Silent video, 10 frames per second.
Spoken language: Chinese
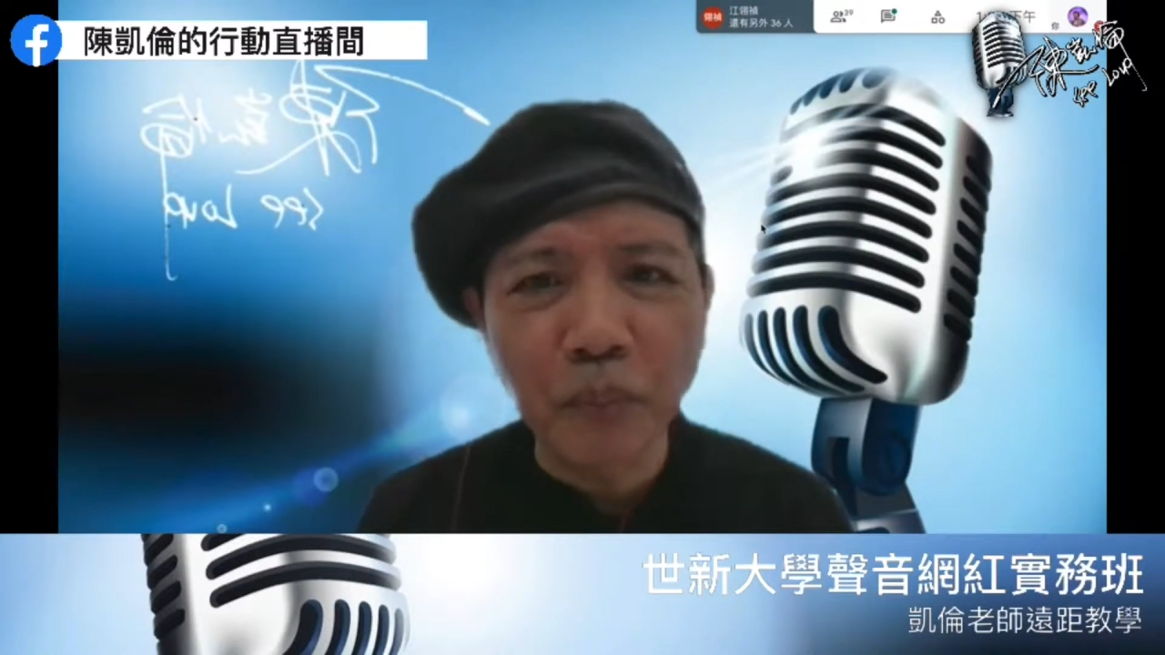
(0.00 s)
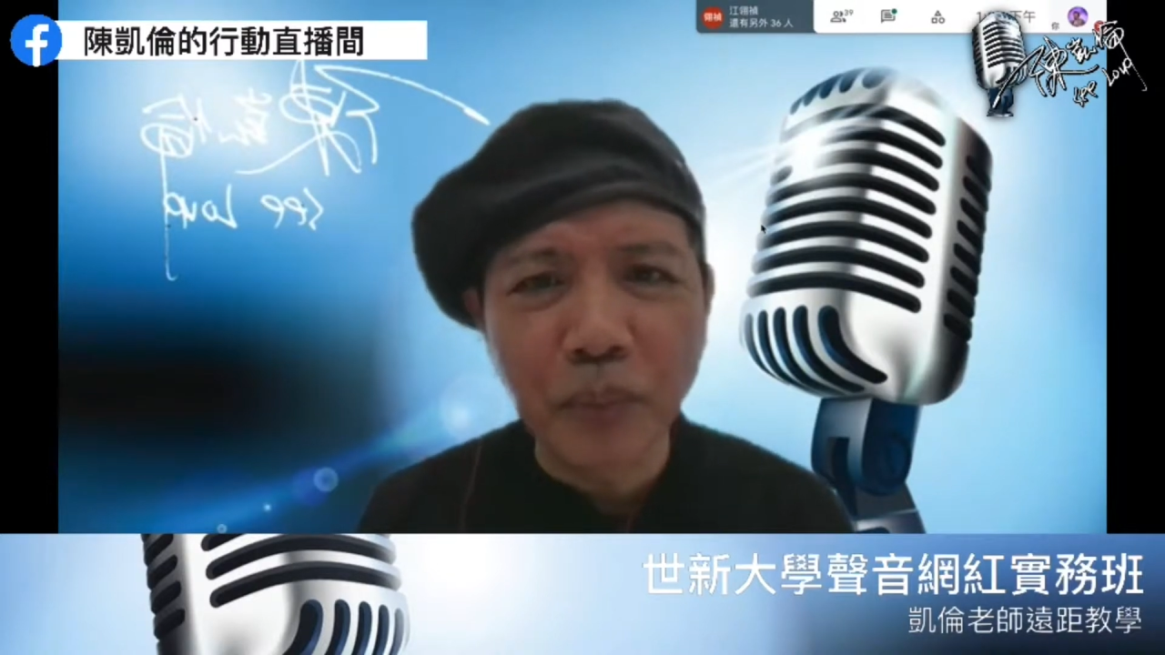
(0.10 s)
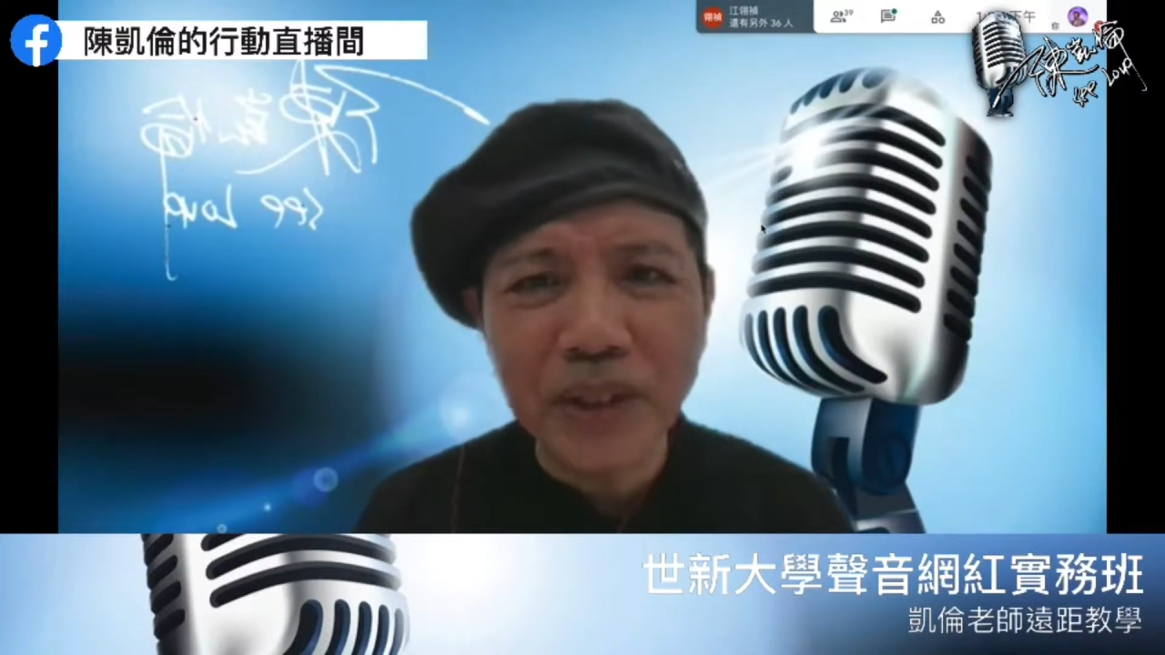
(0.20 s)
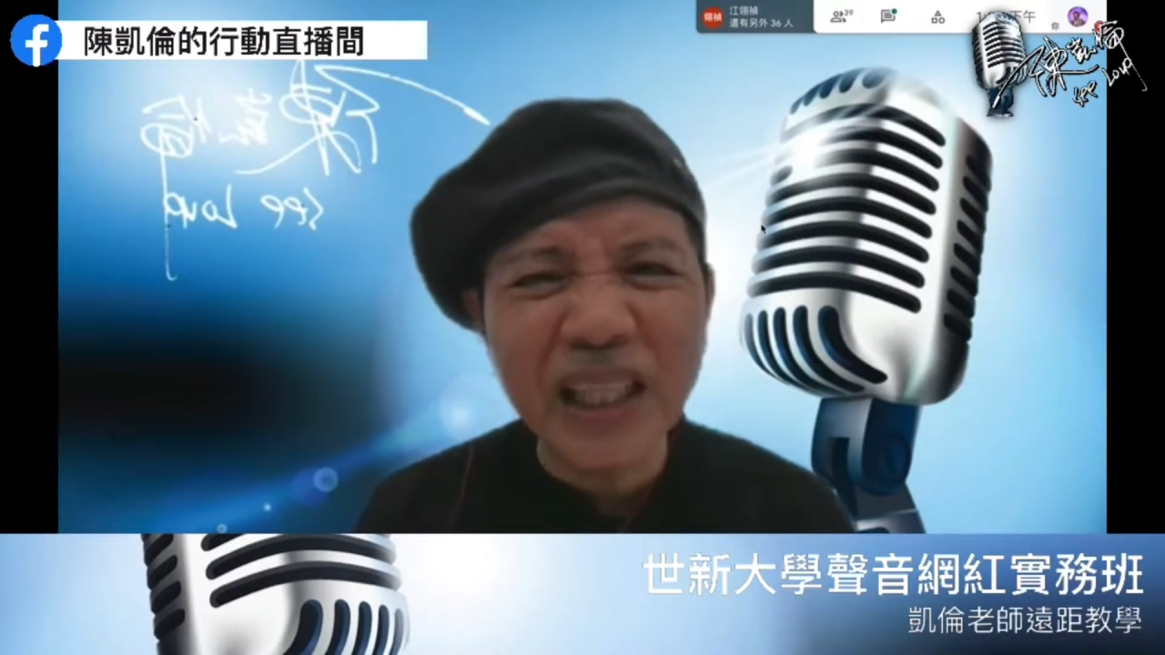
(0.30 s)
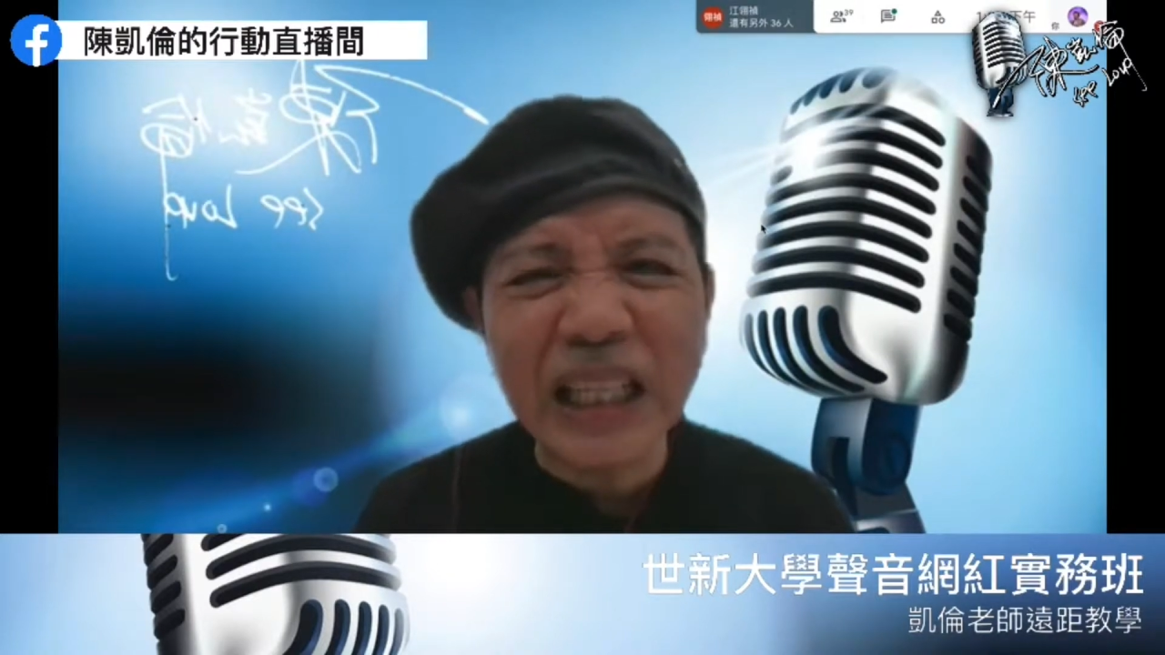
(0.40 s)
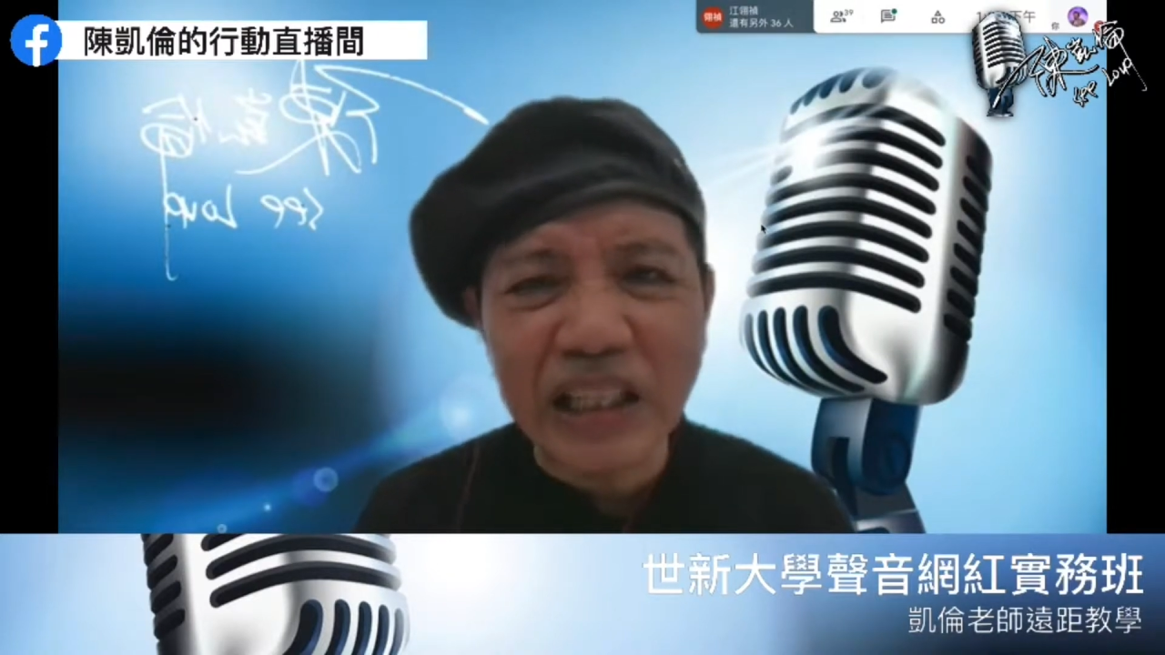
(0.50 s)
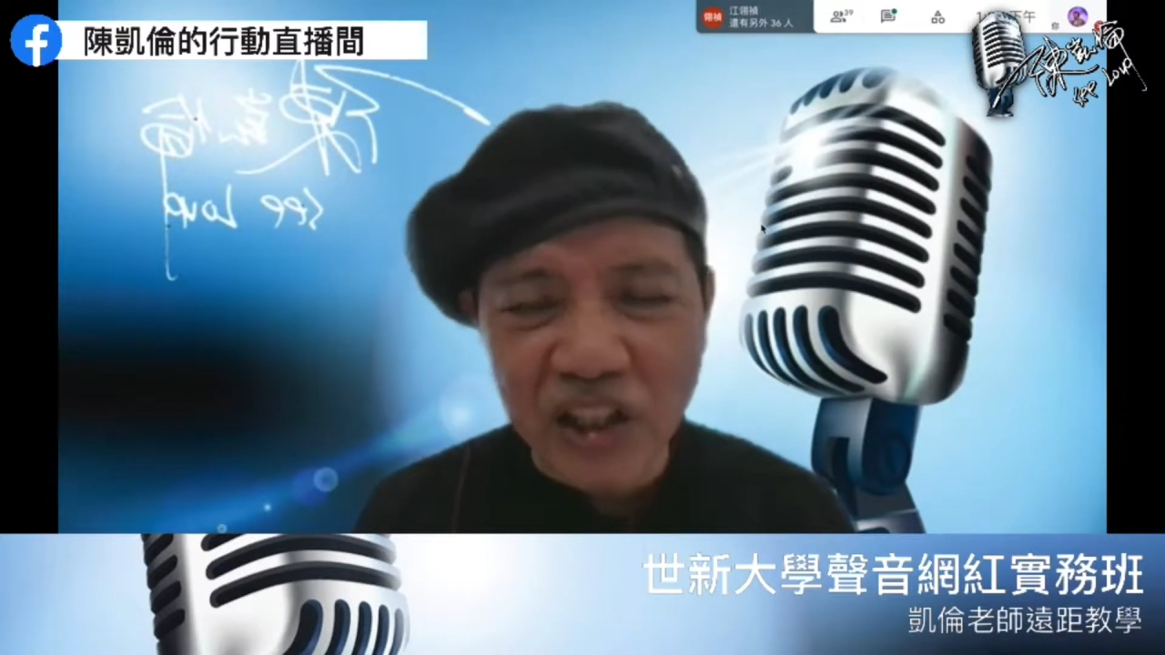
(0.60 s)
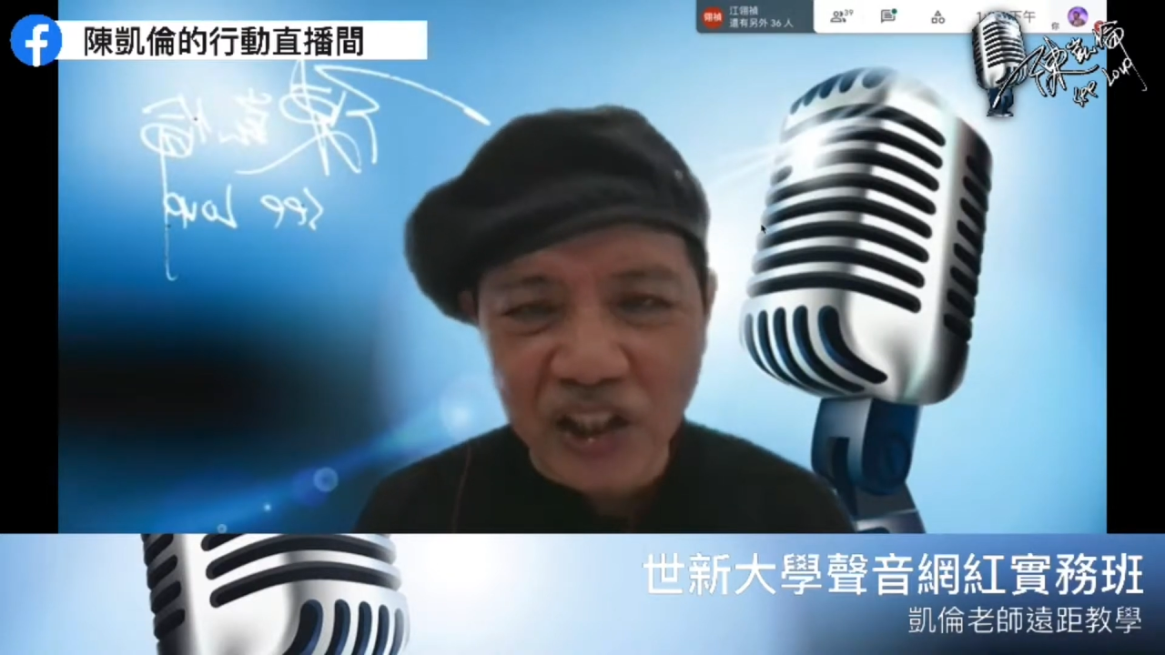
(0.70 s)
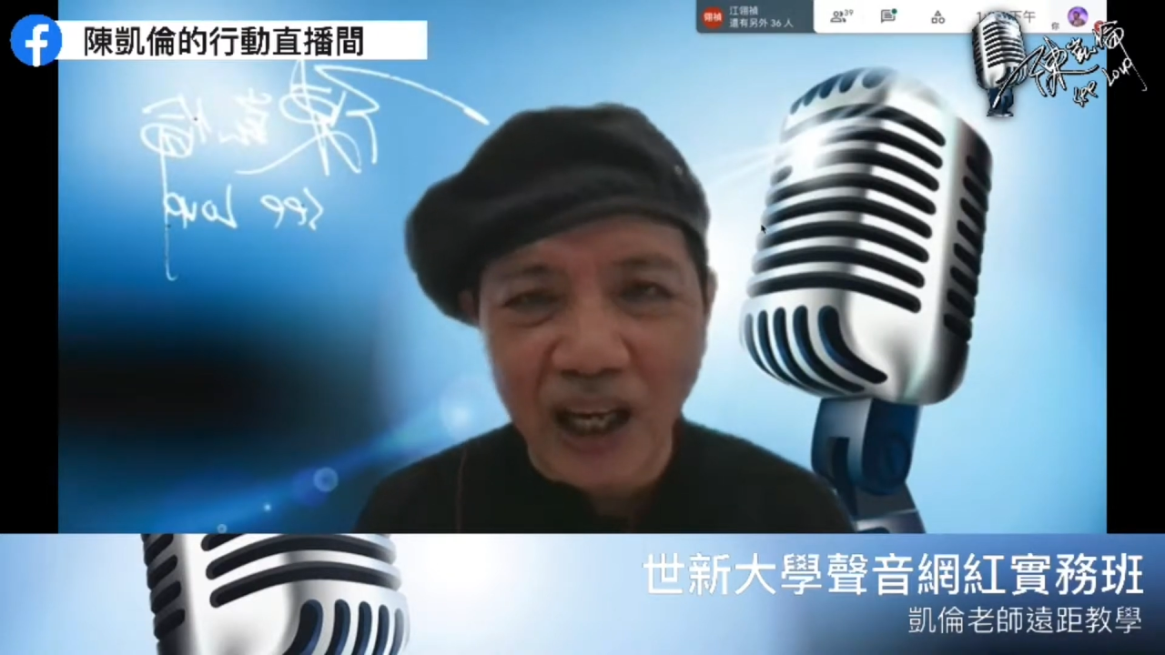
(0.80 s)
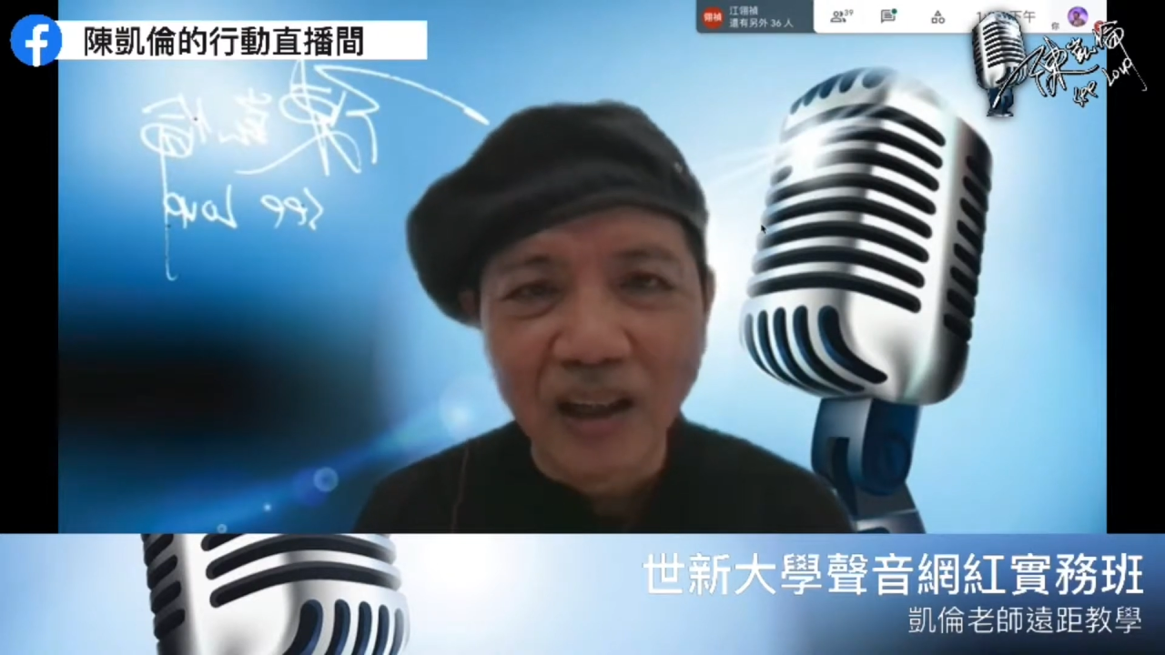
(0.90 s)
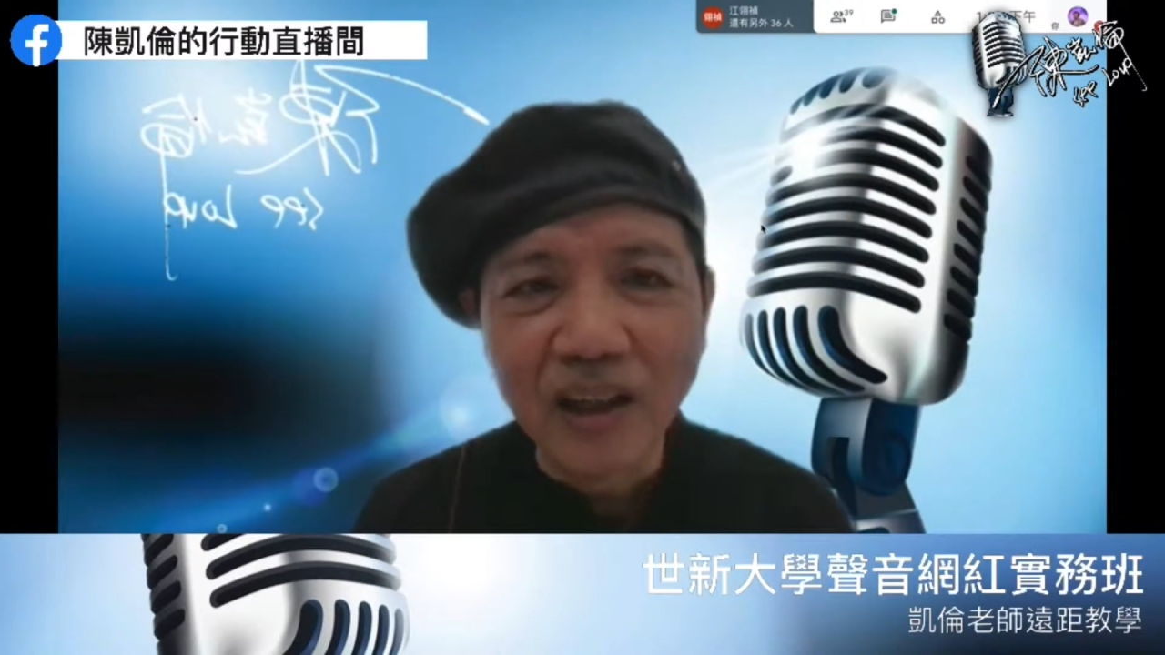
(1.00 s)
不尽理想。